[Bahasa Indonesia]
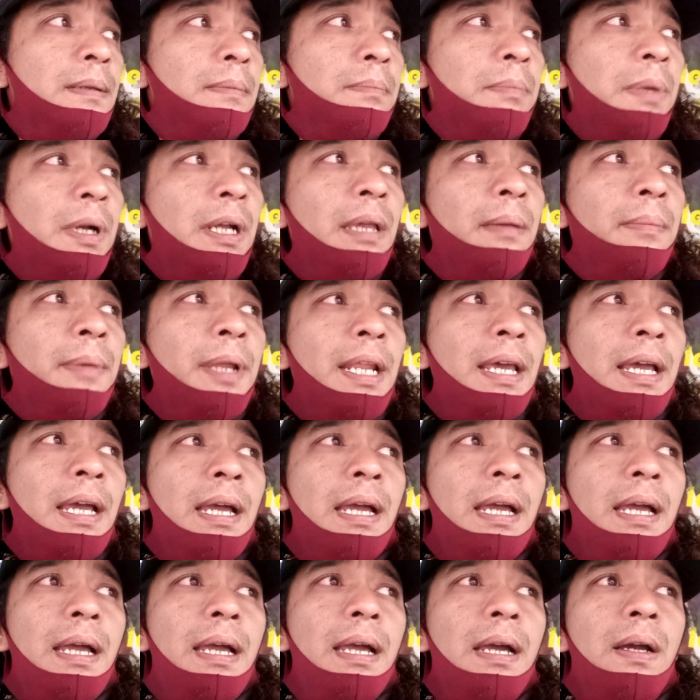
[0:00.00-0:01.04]
Bagaimana
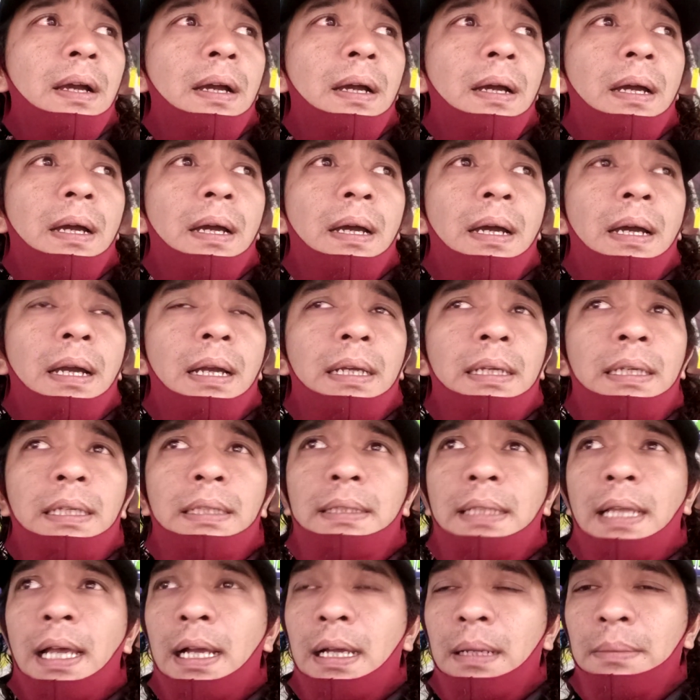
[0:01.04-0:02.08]

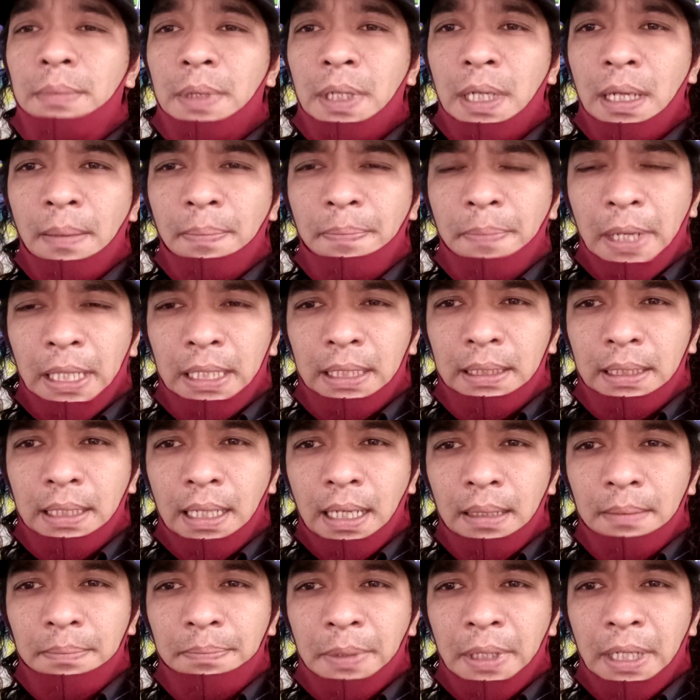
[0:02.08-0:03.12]
kita akan
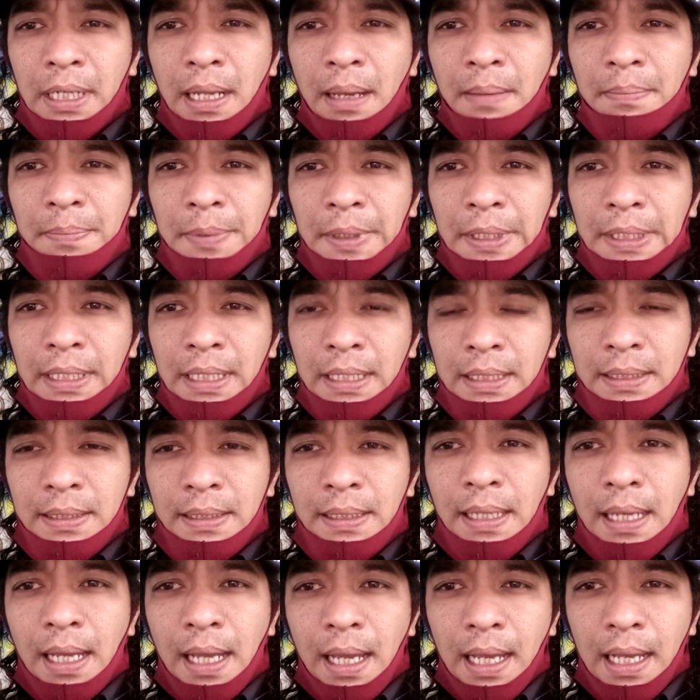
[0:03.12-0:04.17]
mendapatkan pendamping yang
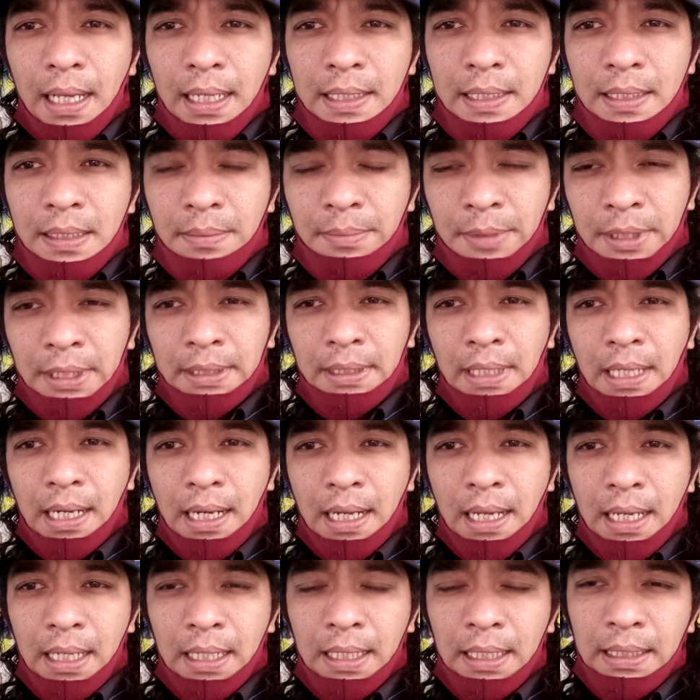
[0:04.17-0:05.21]
setia,
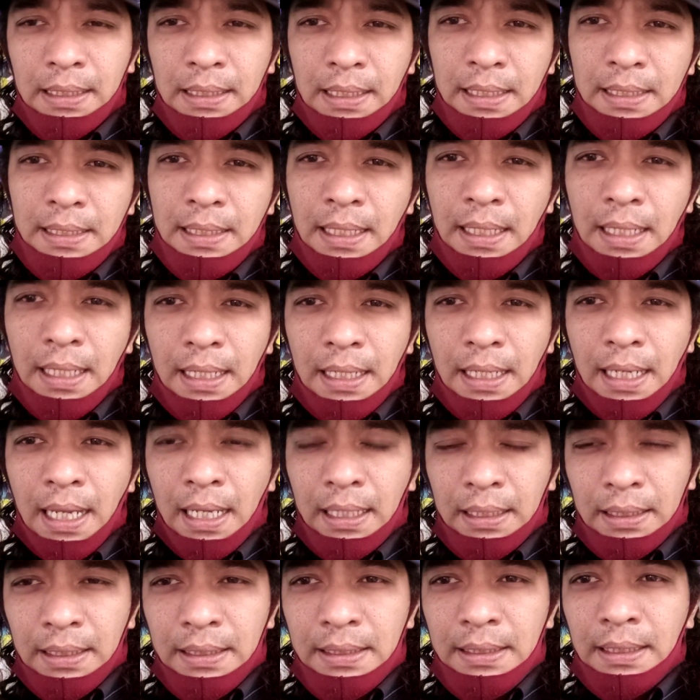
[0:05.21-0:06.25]
sementara kita sendiri
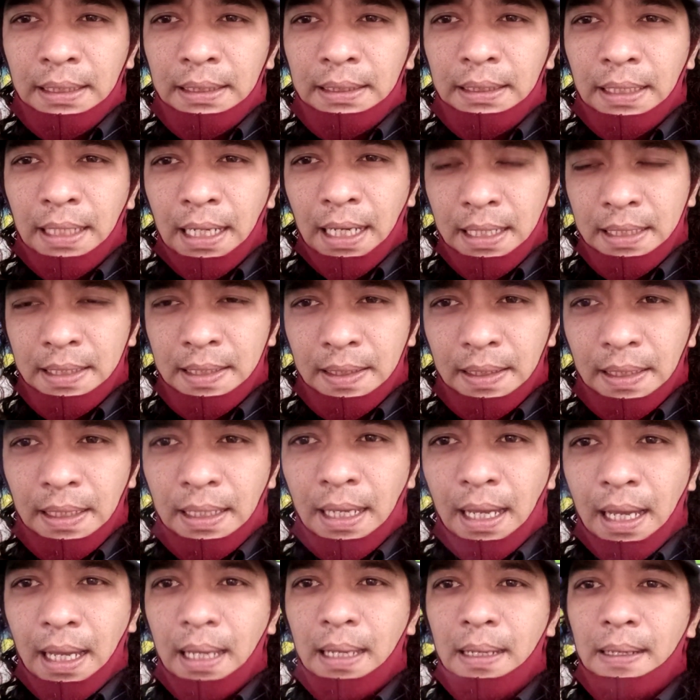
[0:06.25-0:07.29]
hatinya tidak
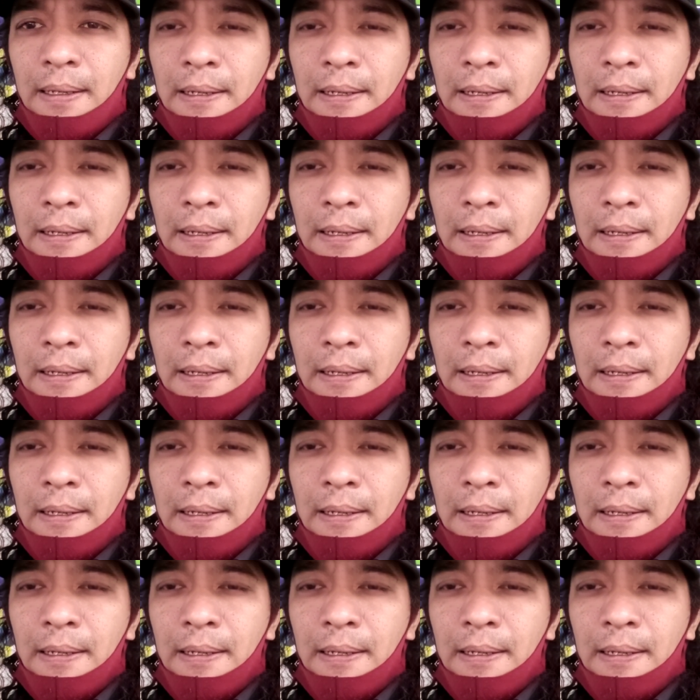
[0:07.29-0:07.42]
setia.